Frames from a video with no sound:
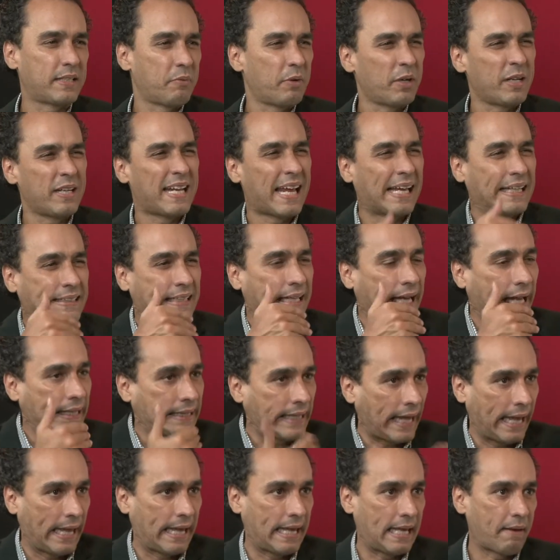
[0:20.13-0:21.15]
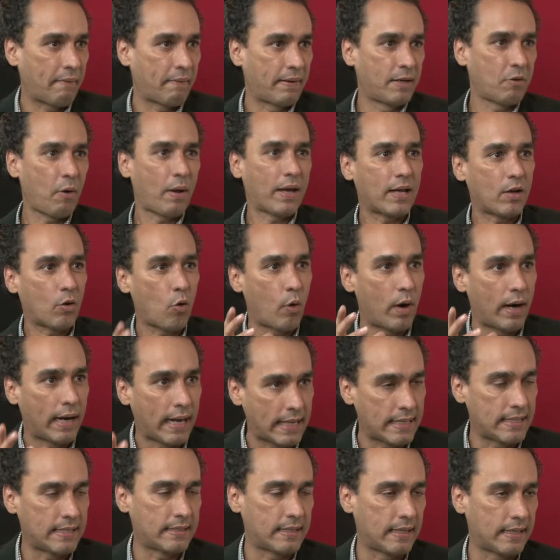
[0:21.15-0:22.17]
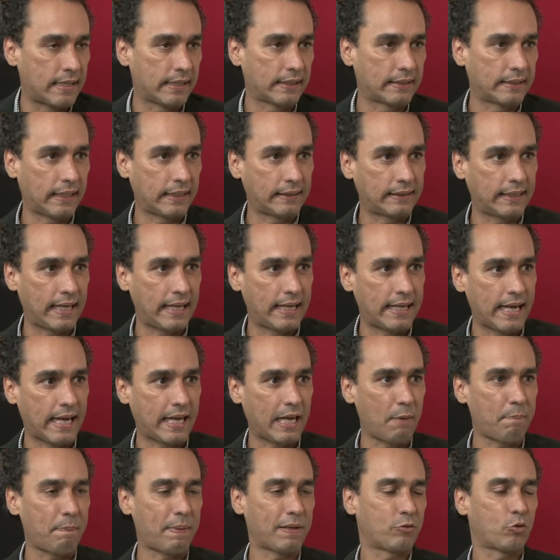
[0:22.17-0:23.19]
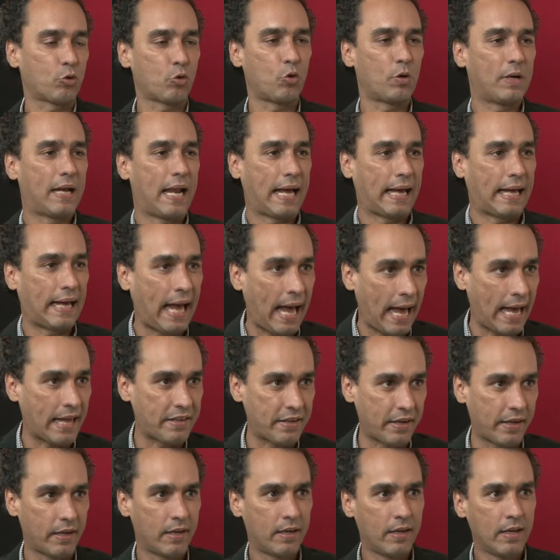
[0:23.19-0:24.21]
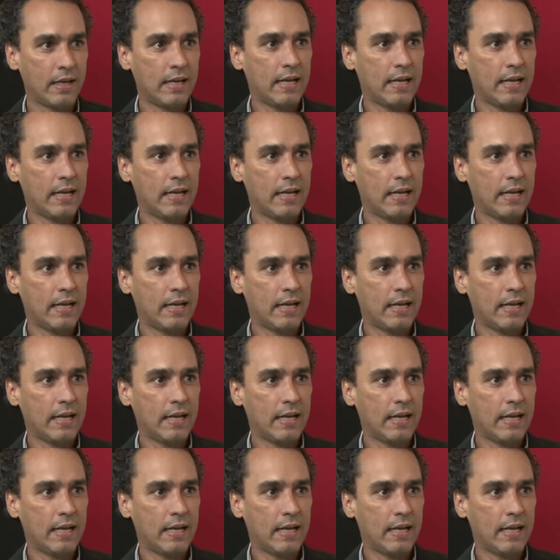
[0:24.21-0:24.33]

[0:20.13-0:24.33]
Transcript: Bueno, y la estrategia, no hay coherencia en la estrategia. ¿Qué pasó con la calle?